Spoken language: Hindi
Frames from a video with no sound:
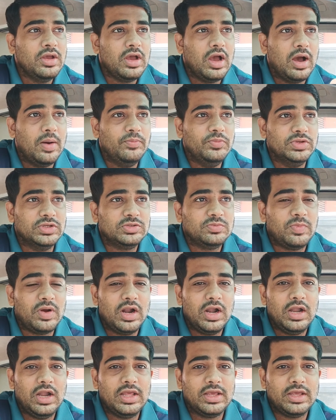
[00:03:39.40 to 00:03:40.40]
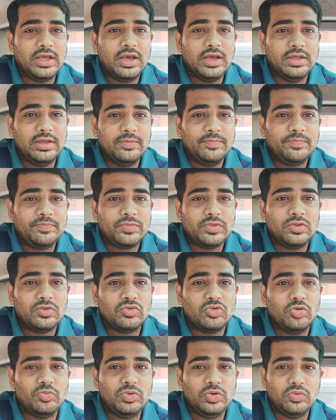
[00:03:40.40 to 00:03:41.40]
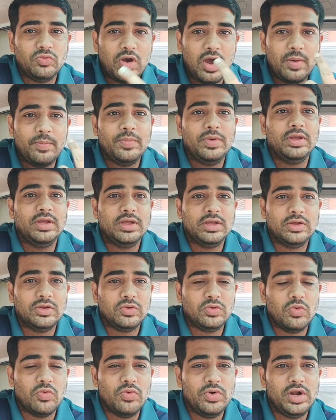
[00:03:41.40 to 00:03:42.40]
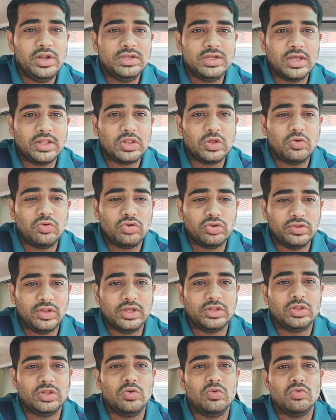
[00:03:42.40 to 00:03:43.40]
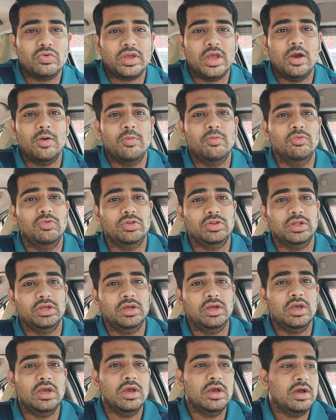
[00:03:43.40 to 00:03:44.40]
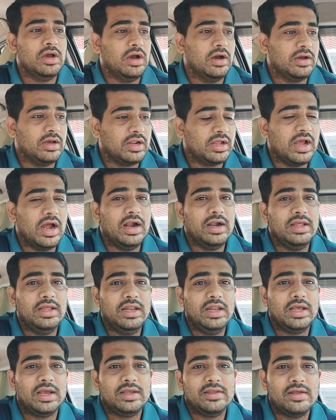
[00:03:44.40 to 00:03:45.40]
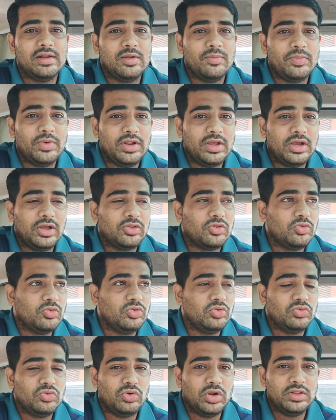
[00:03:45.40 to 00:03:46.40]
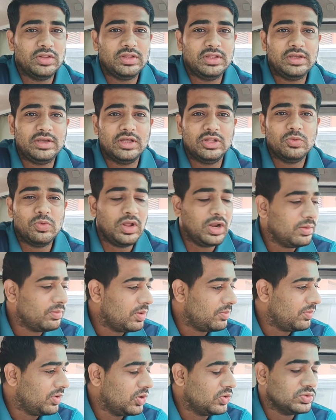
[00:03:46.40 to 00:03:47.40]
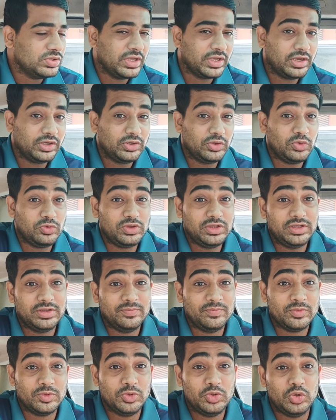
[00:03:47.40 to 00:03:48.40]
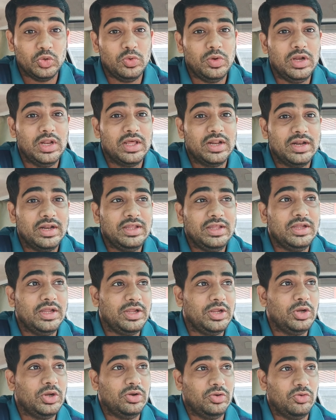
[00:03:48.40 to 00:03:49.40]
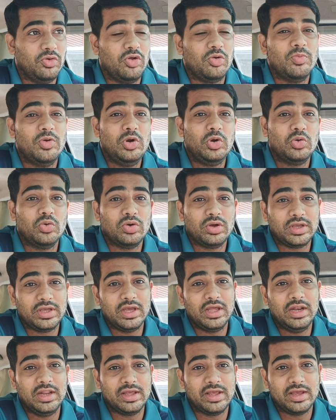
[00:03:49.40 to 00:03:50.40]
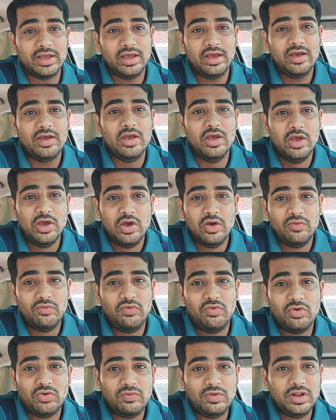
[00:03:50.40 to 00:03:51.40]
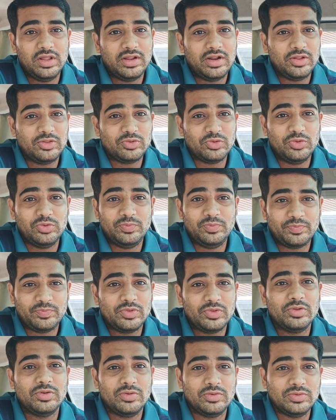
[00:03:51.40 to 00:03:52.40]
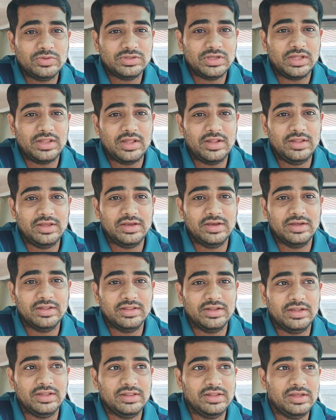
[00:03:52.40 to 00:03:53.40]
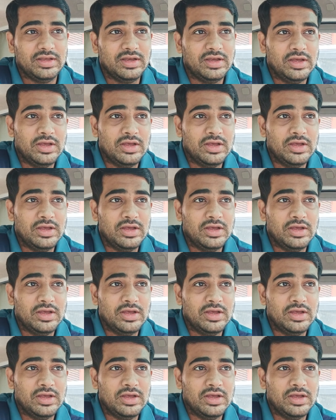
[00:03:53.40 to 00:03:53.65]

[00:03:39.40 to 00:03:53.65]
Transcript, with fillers: आप जस्ट पार्ट लेके आइए तो भी वहाँ पे गोवंड जाता हूँ और देखता हूँ क्या बोलते हैं अगर गाड़ी लेके जाना पड़ेगा तो थोड़ा दिक्कत वाला मामला हो जाएगा क्योंकि टू व्हीलर नहीं है कि नॉर्मल टोक गया लेके गया फोर व्हीलर है तो ज़्यादा दिक्कत रहती है